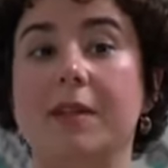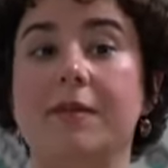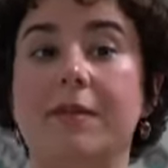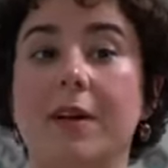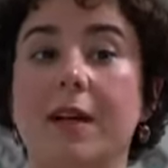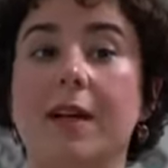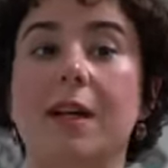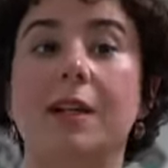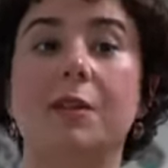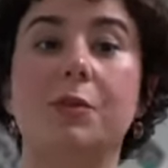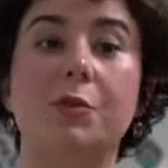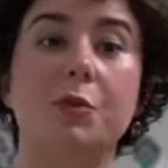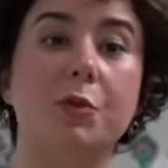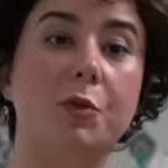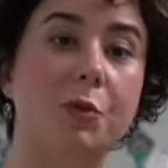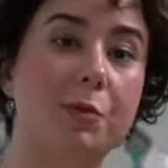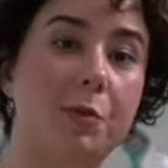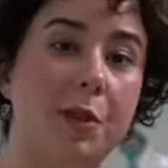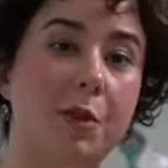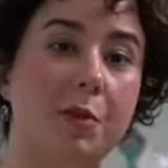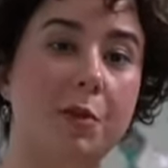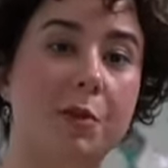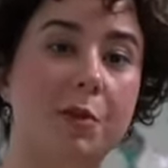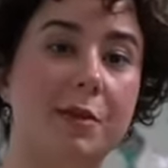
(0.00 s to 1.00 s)
Fakat şunu
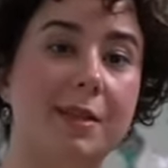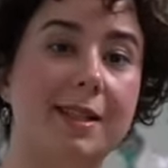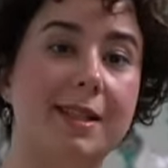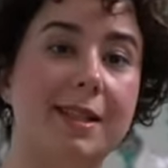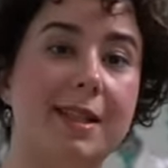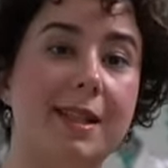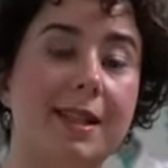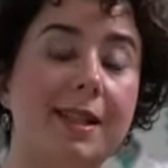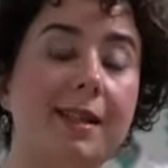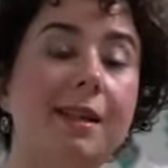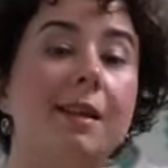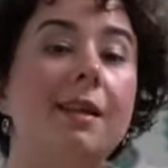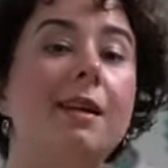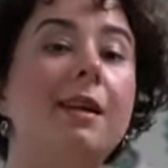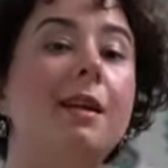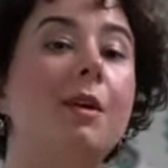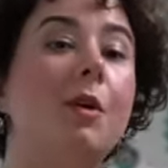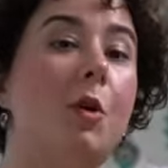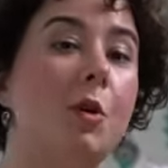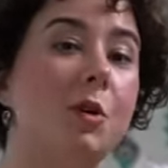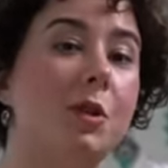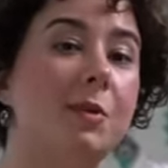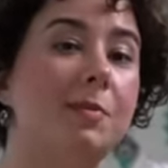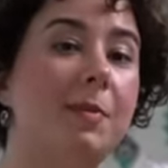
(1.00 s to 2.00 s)
biliyoruz ki
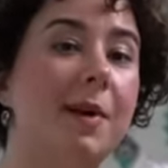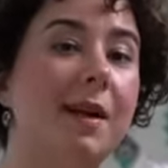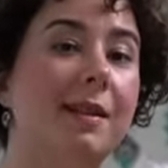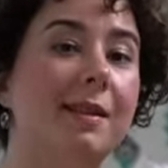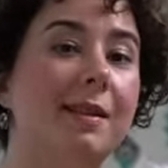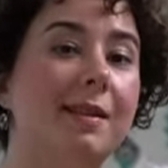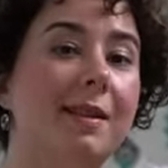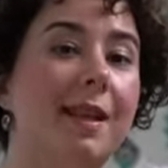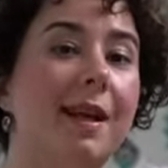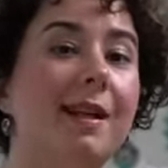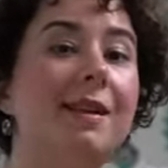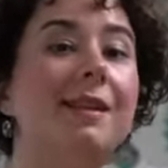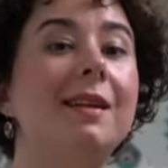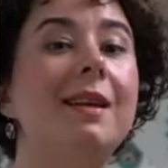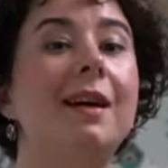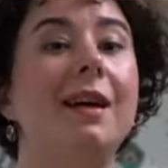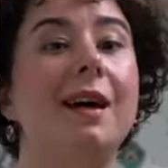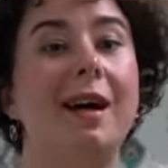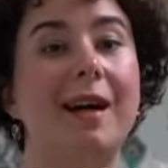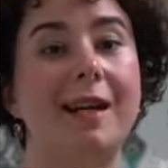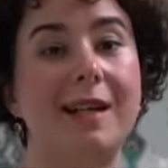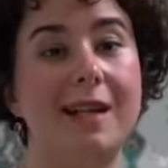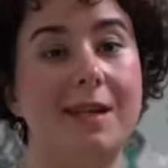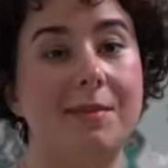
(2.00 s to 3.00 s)
Osmanlılar
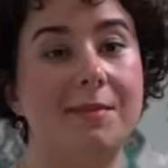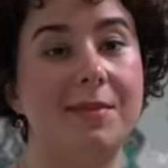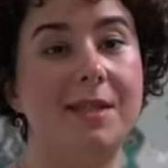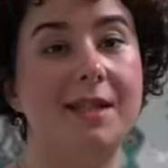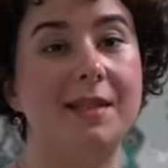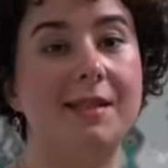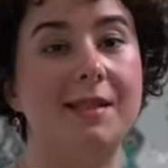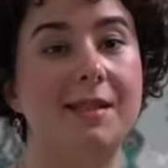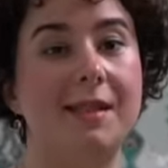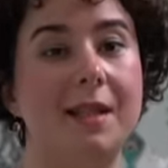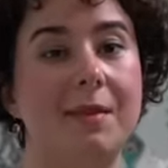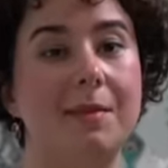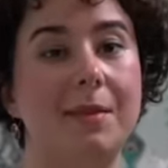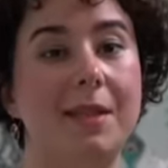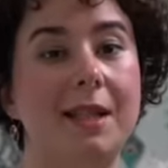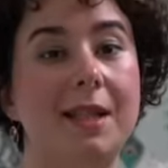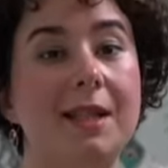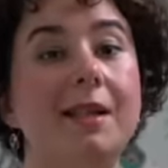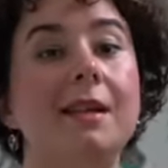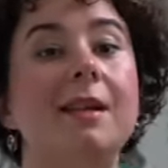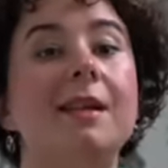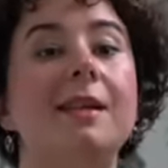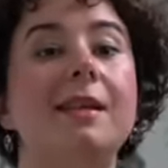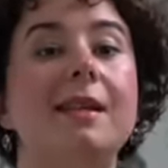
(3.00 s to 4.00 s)
harem
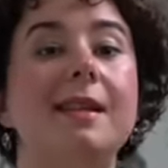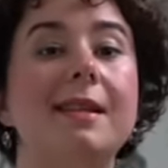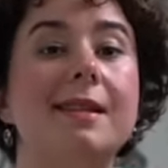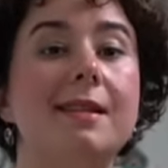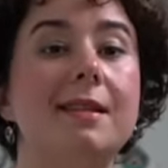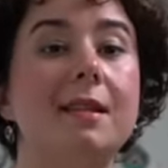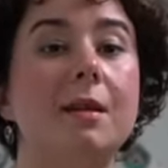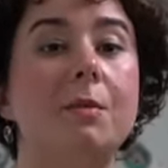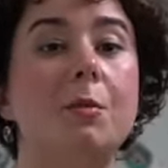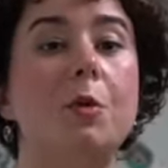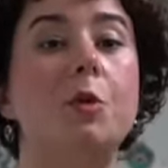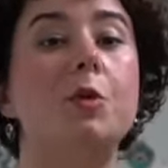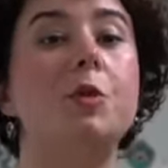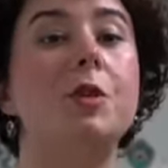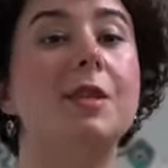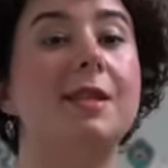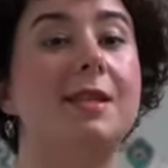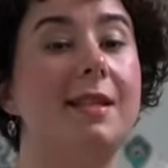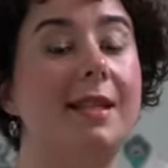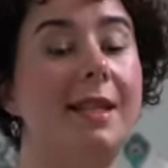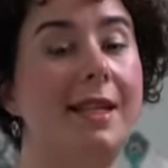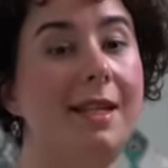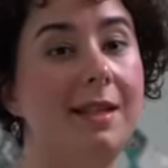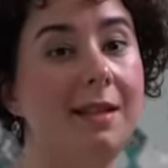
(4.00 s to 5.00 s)
sistemini İslam
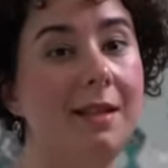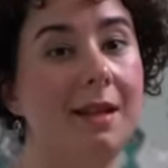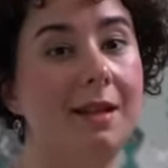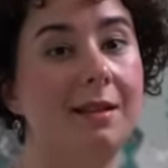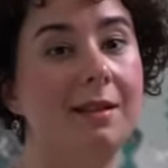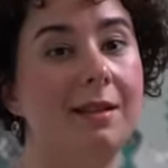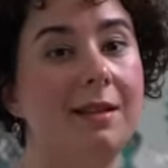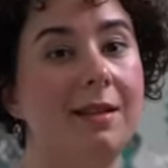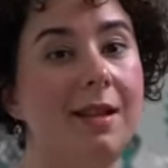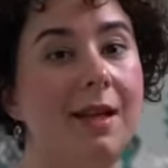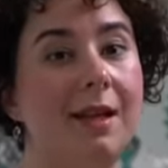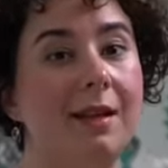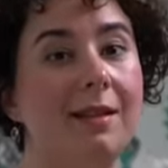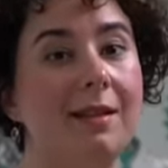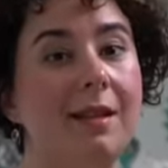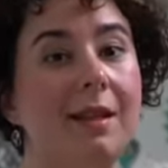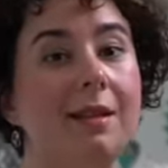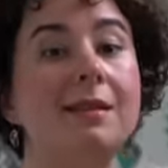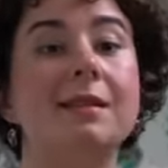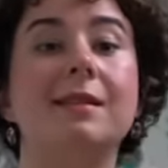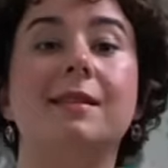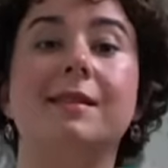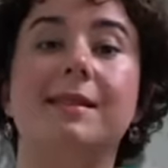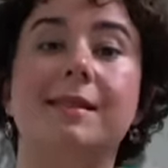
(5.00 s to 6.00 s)
öncesi İranlılardan,